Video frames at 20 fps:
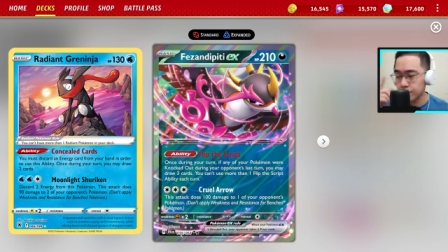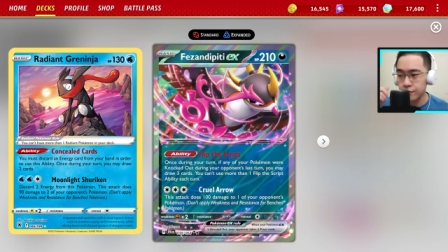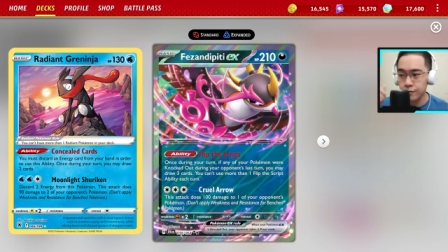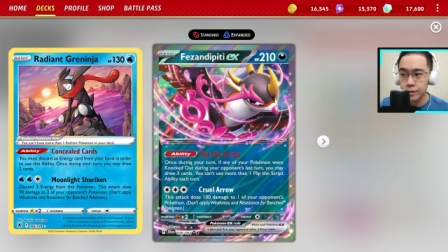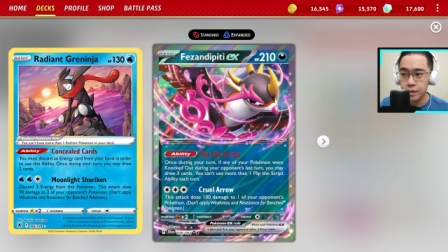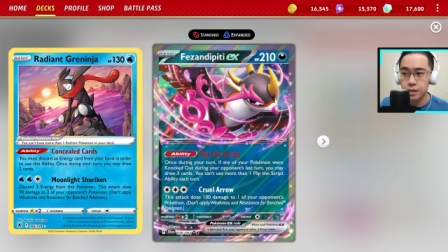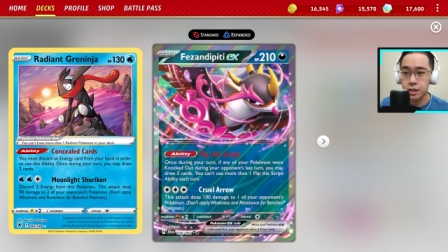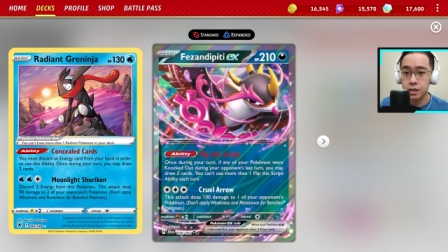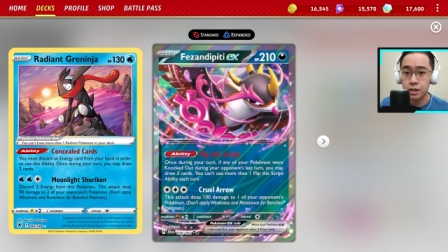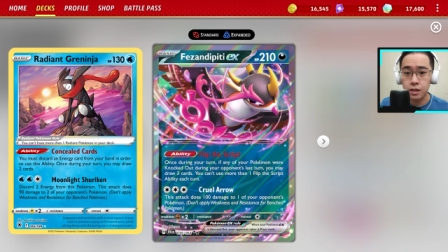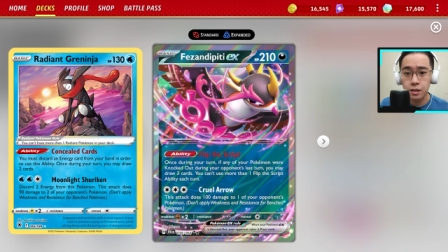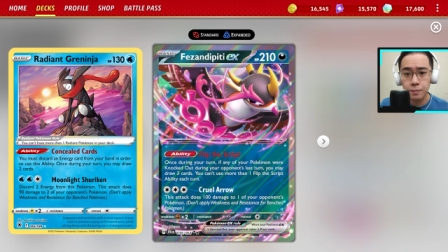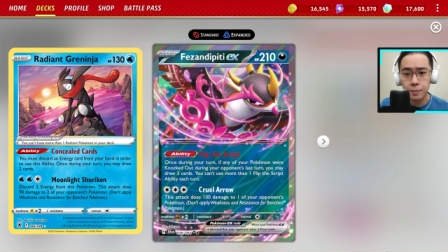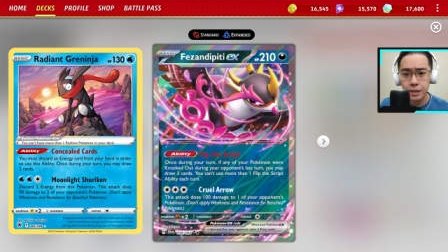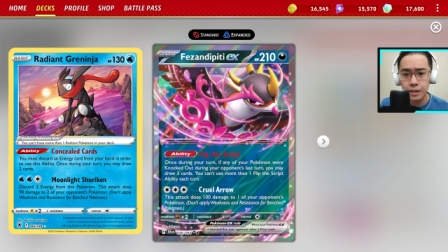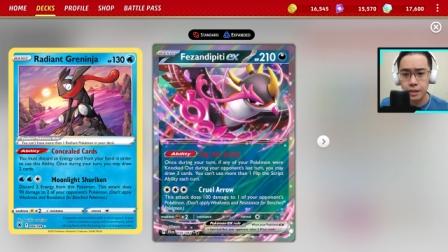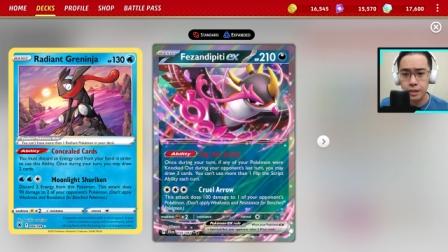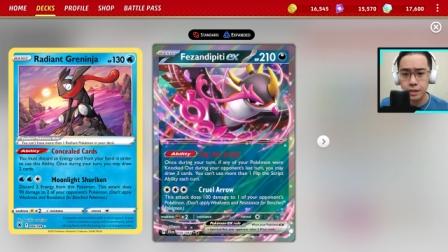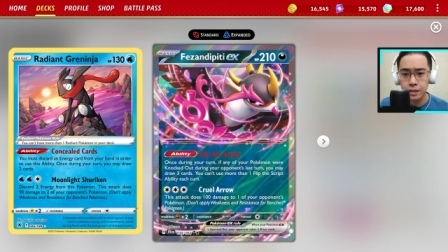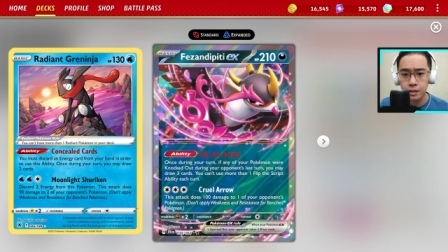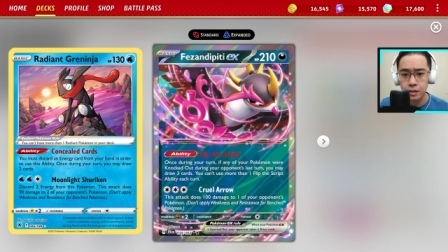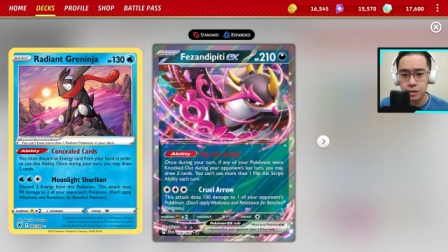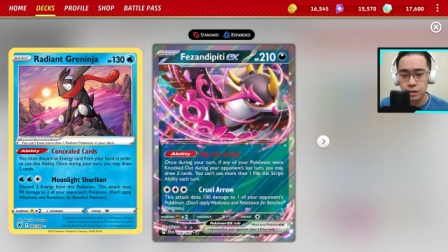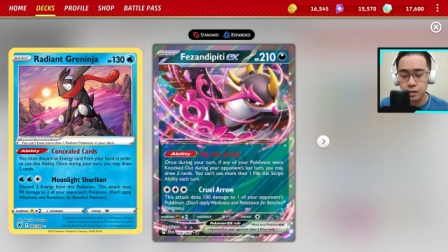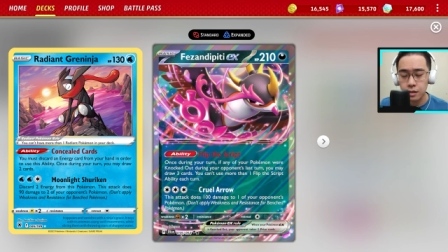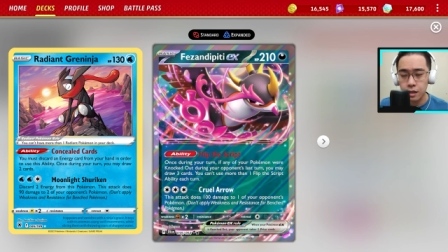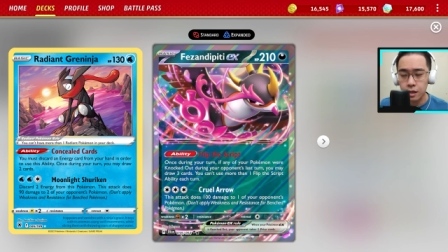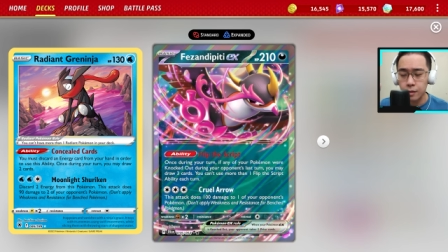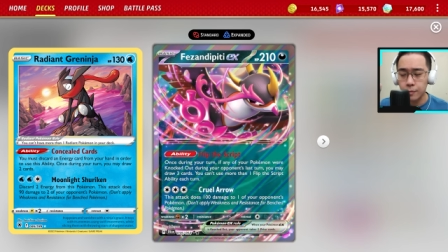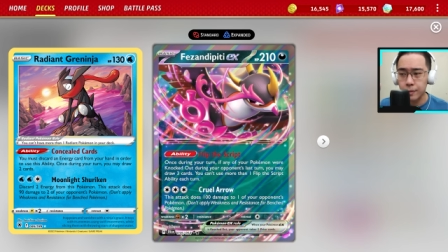Vision DPT
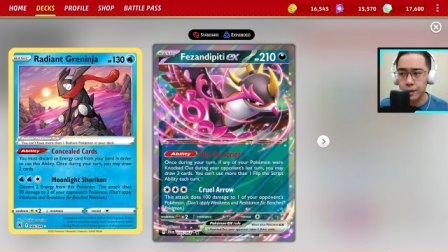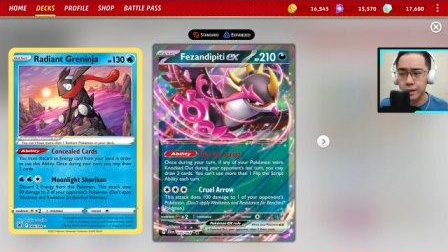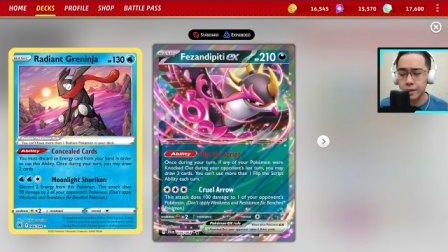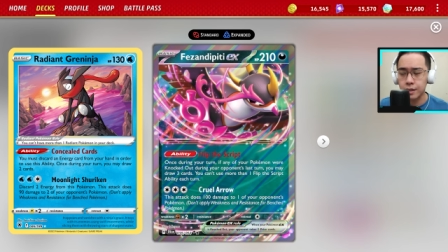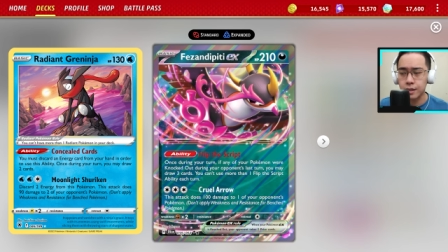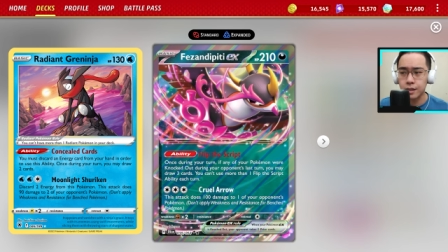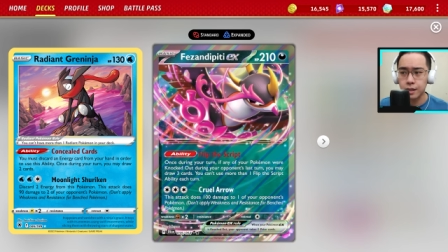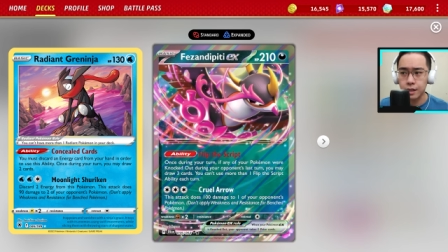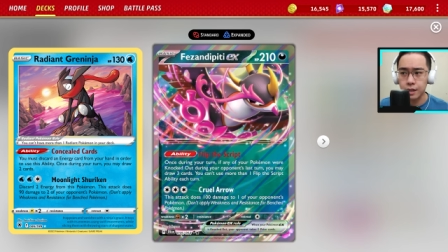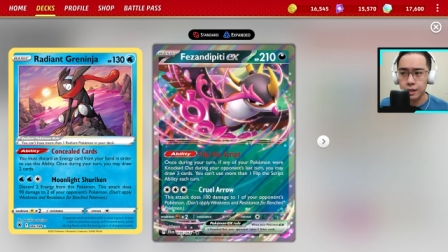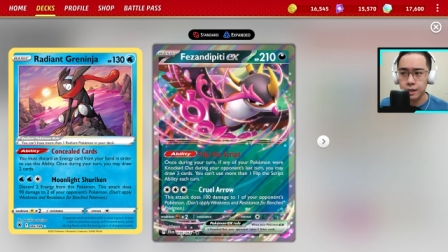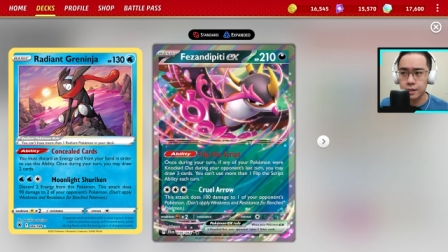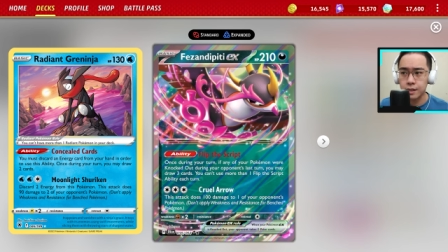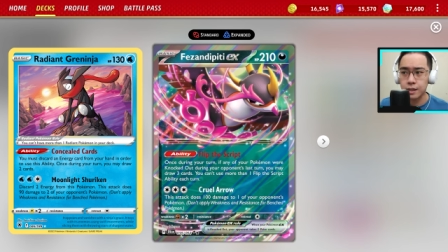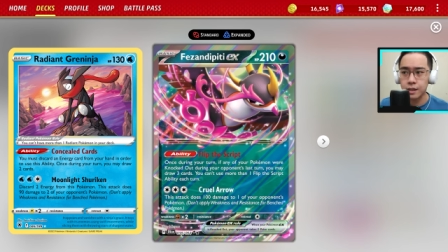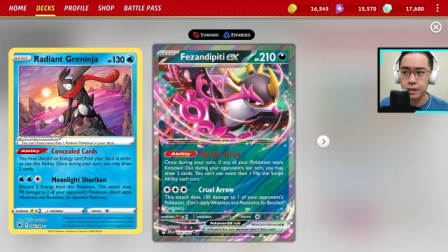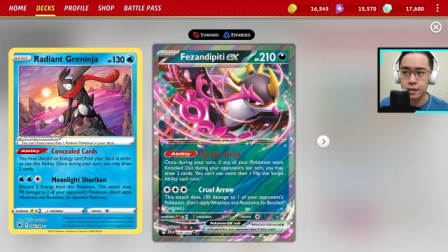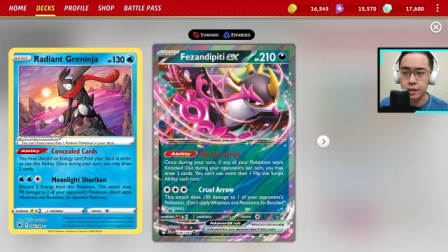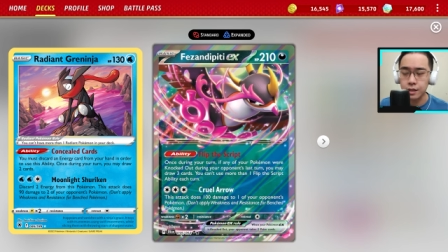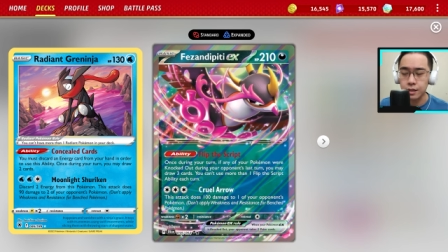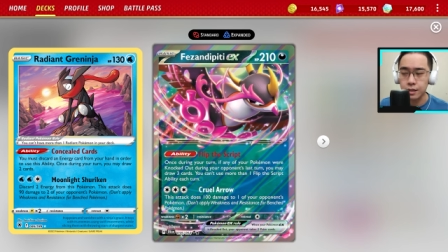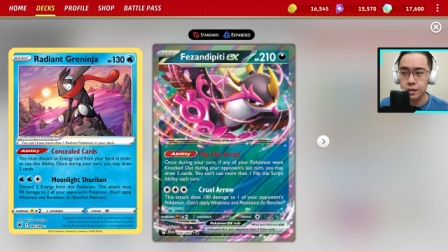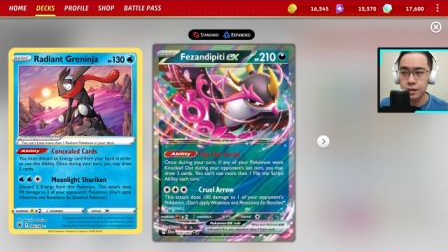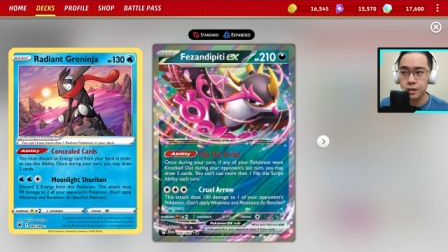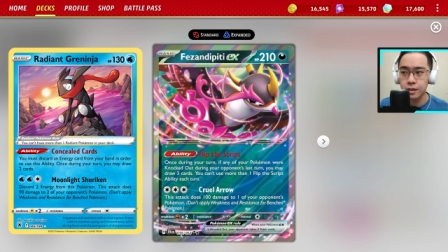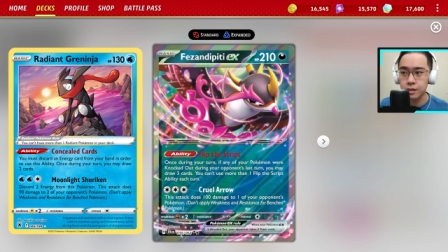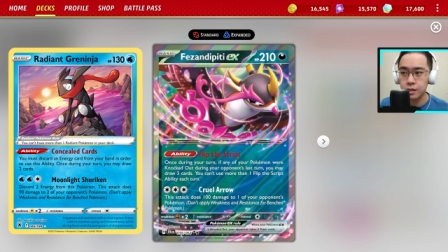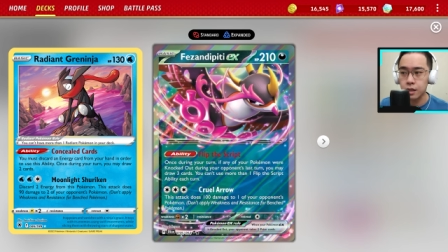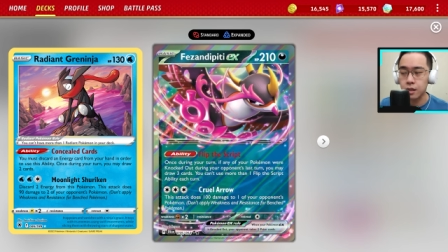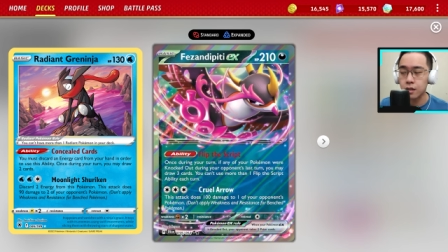daripada Radiant Green
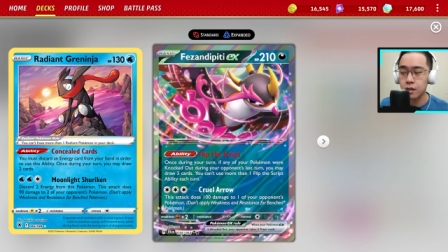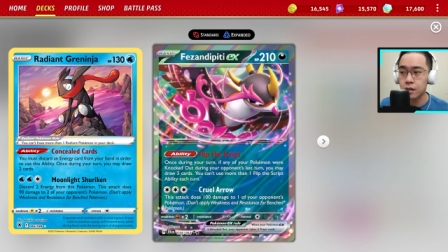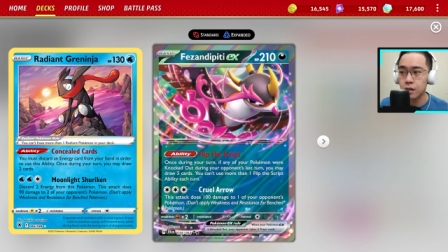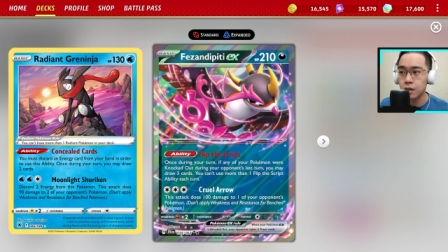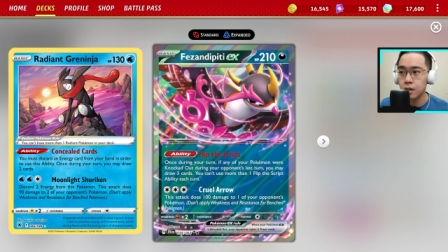Ninja?